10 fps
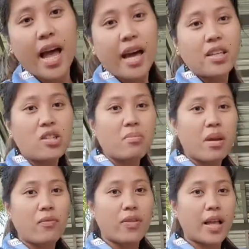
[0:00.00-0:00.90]
hi to
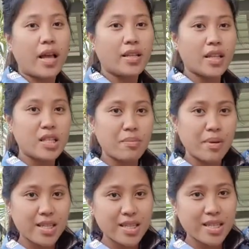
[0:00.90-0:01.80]
my vlog. That's my
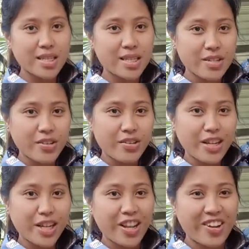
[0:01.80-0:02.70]

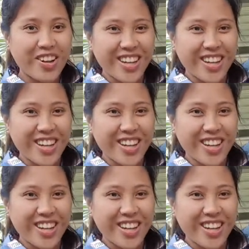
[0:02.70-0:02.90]
sister-in-law.